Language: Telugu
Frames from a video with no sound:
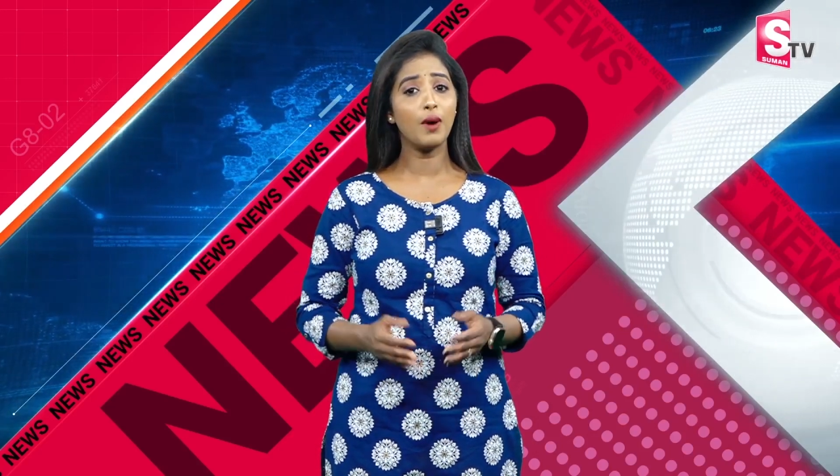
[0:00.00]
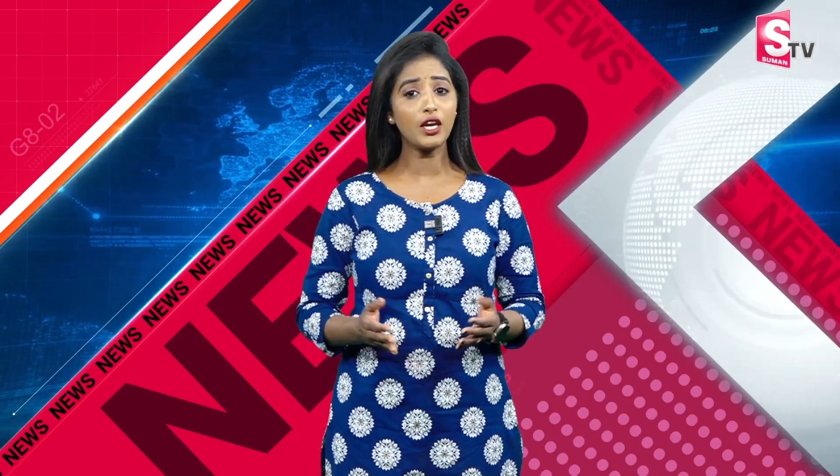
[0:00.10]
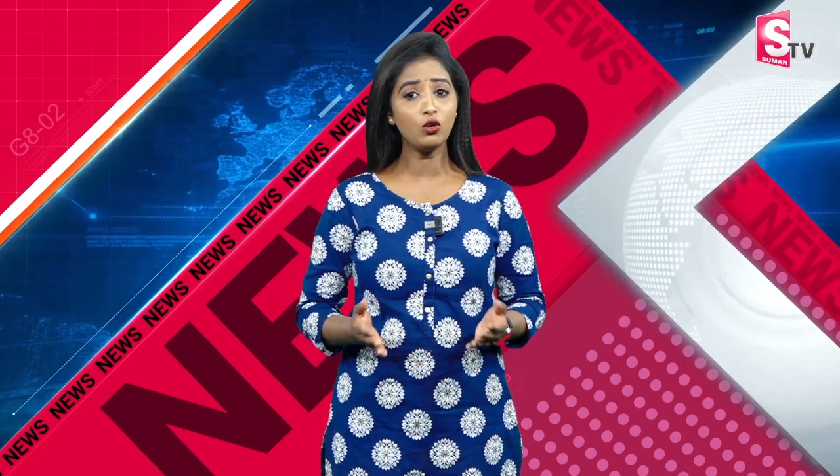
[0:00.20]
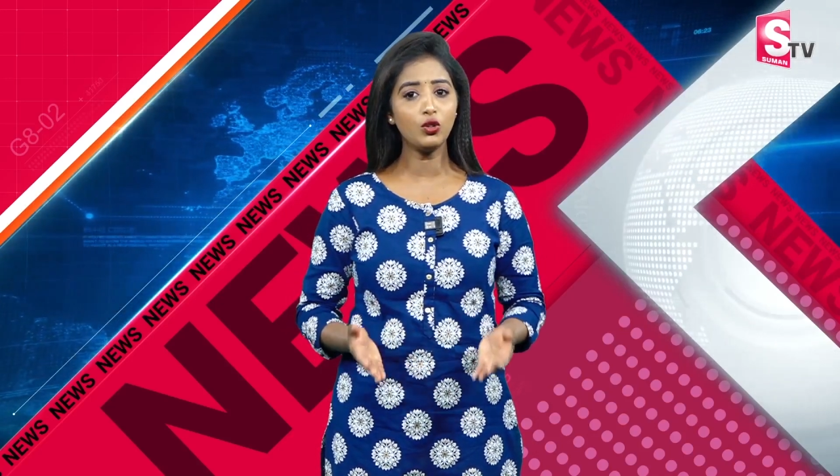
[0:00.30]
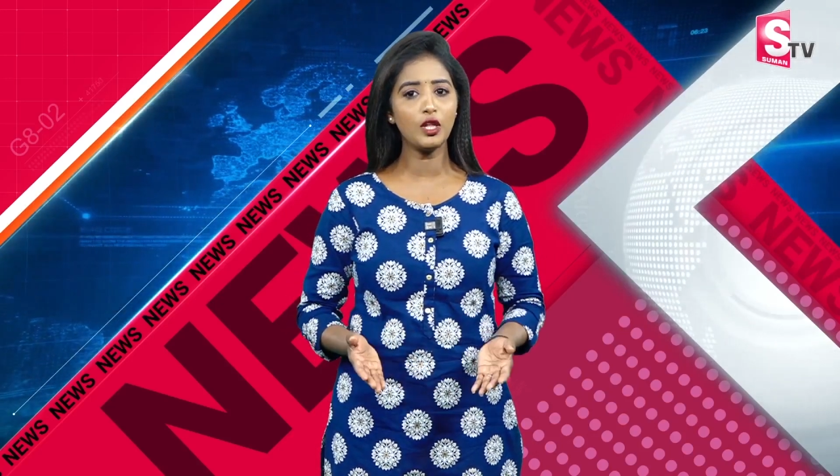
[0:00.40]

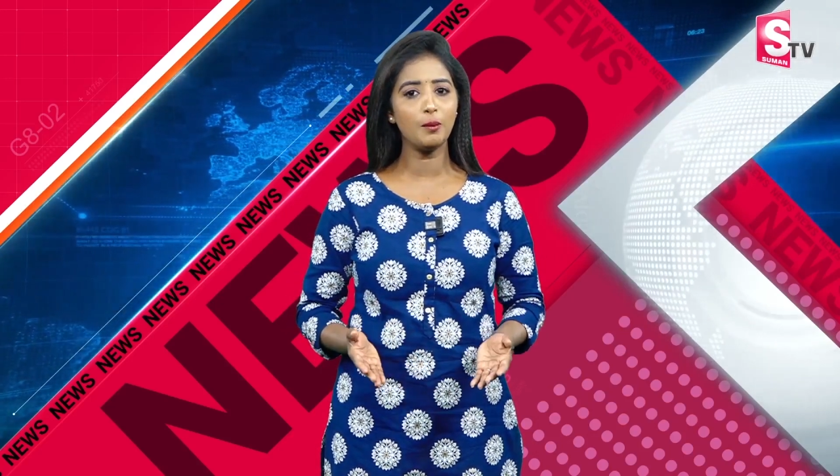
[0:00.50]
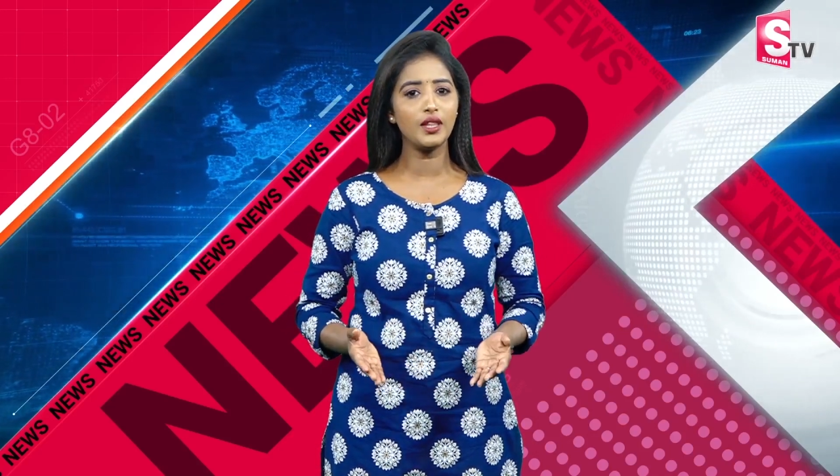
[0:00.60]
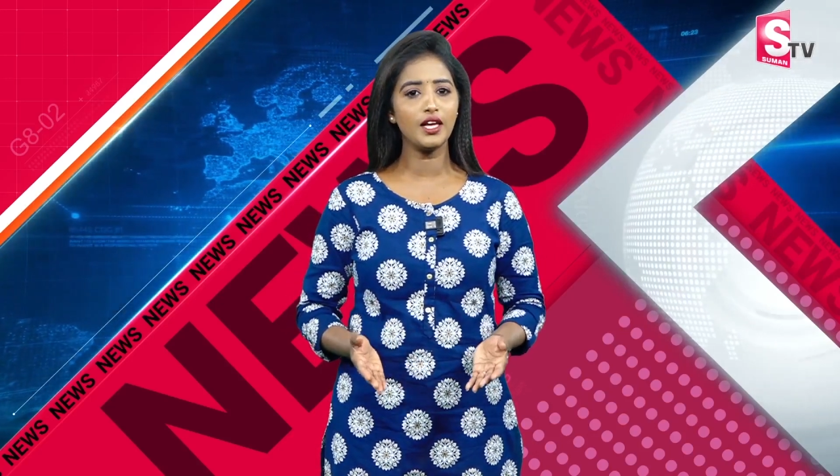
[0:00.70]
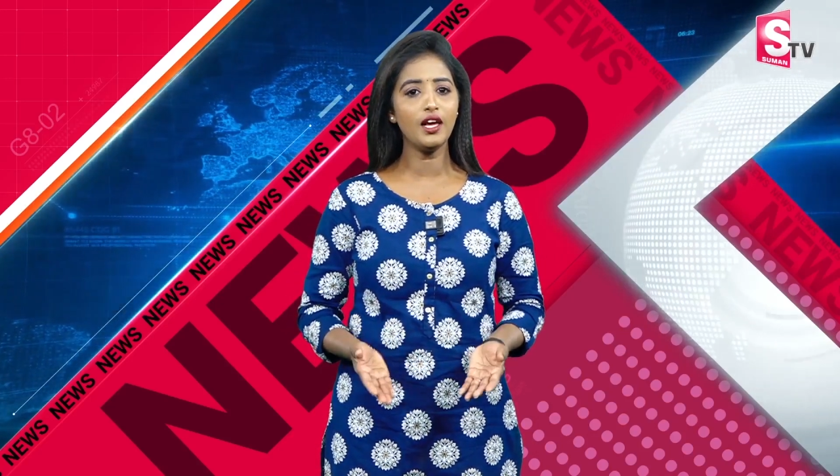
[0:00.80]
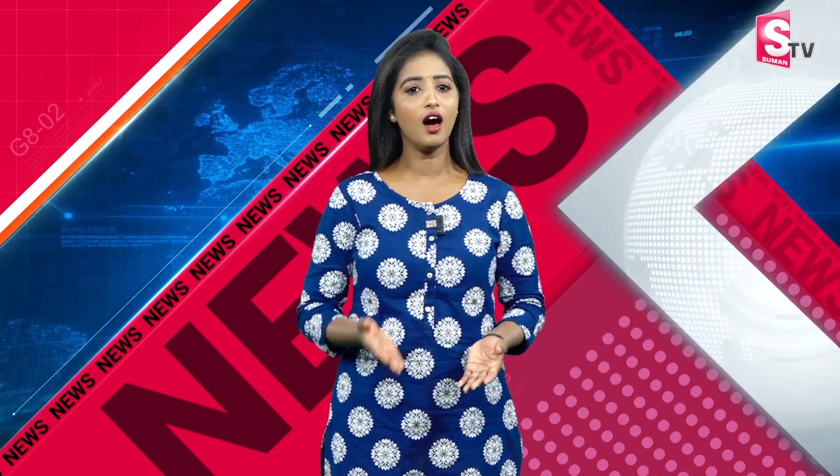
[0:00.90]

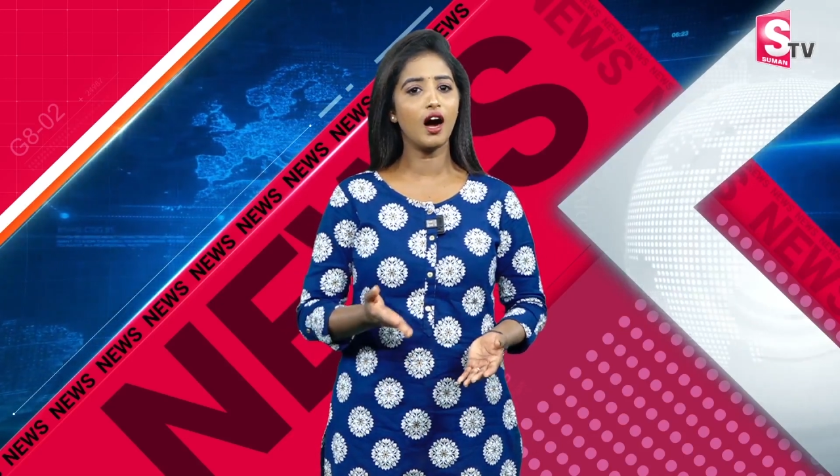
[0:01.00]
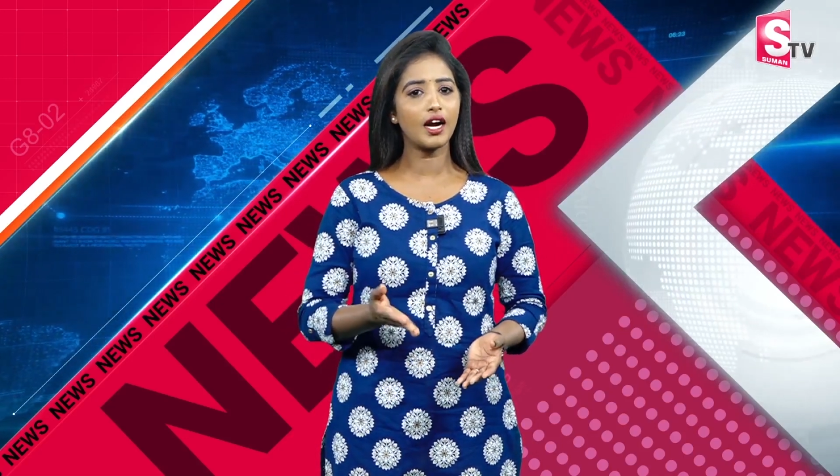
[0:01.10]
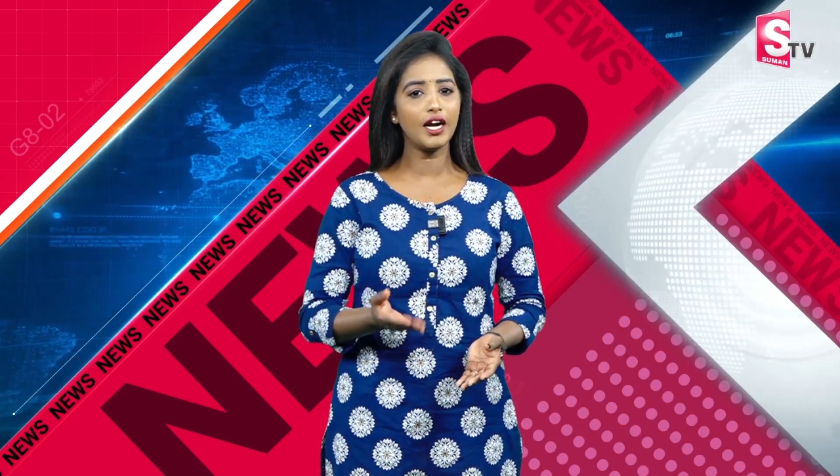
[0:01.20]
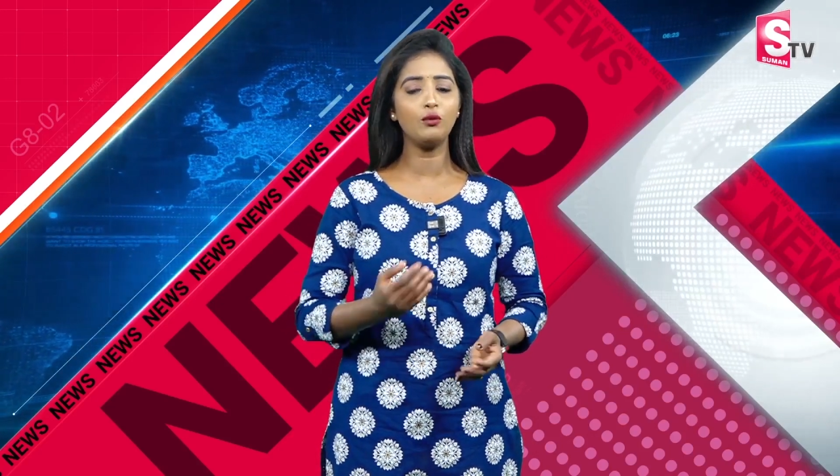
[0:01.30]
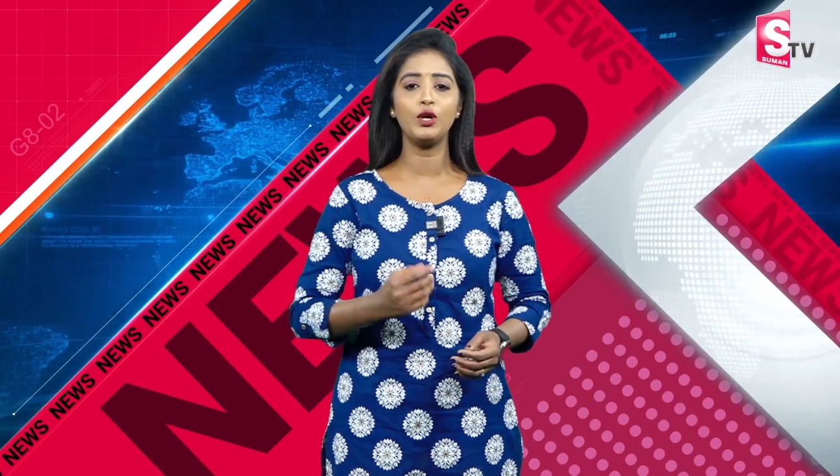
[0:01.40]
మరికొంతమంది
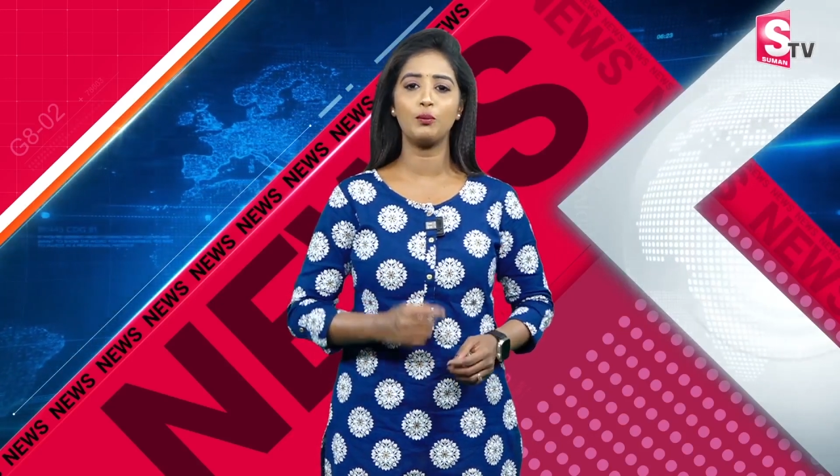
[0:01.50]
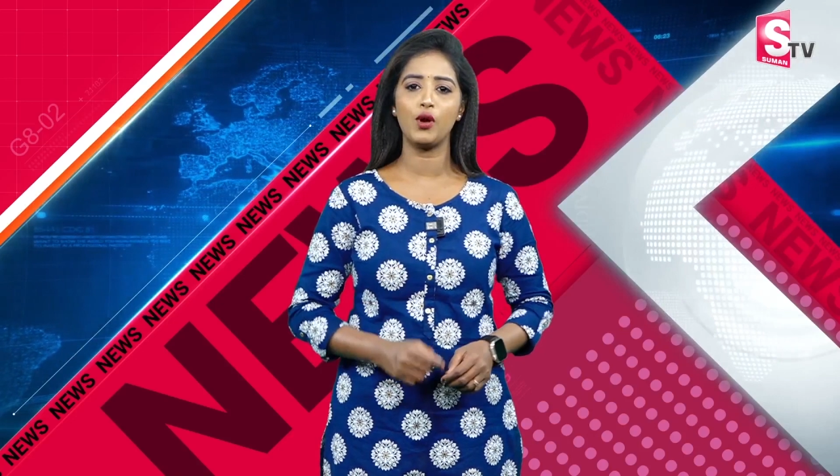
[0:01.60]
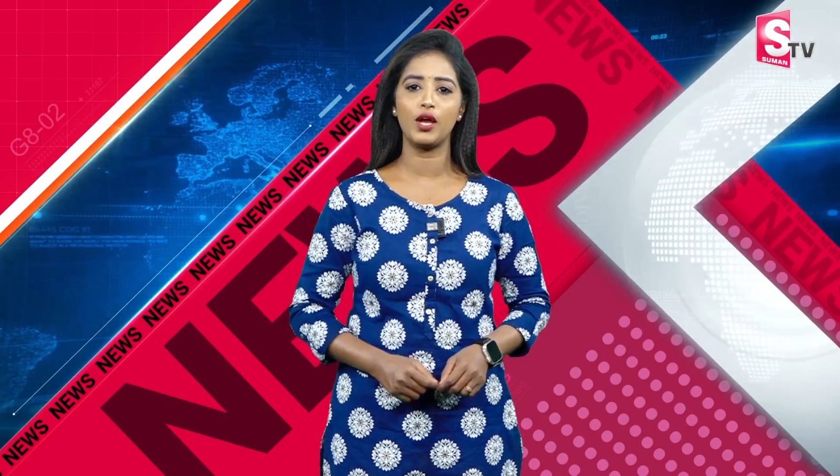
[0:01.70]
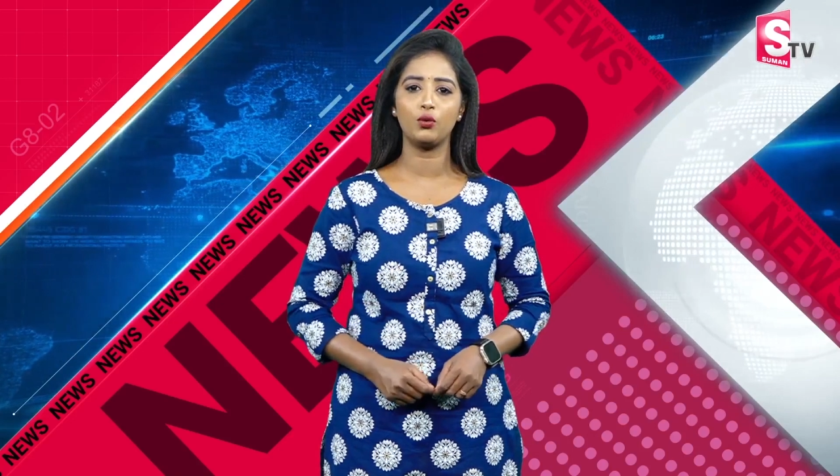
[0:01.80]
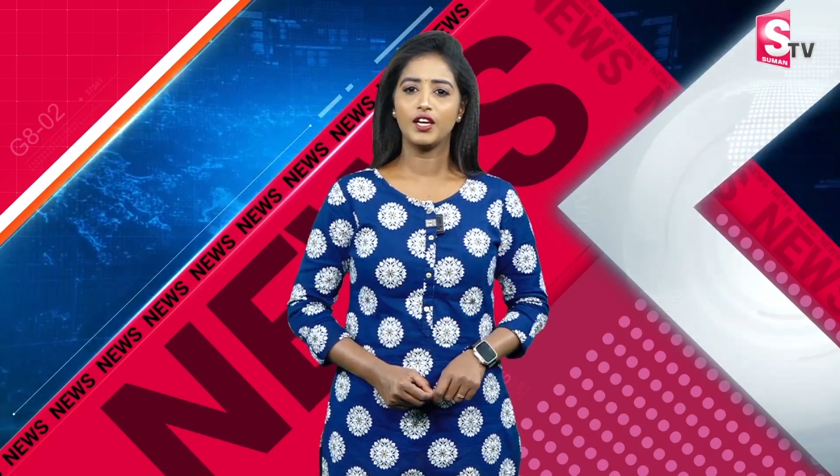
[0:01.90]
అక్కడే
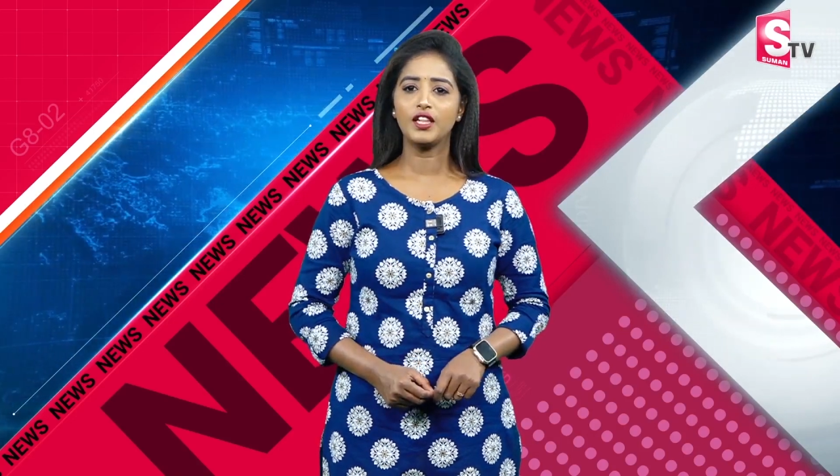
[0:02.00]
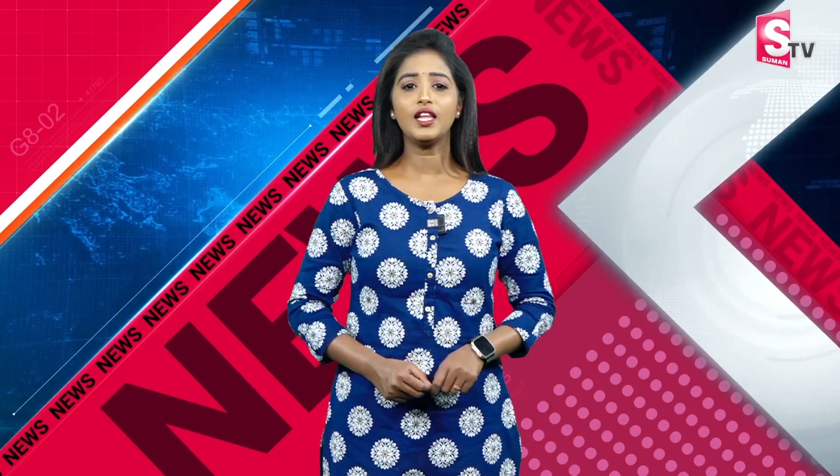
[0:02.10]
ఉండిపోయారు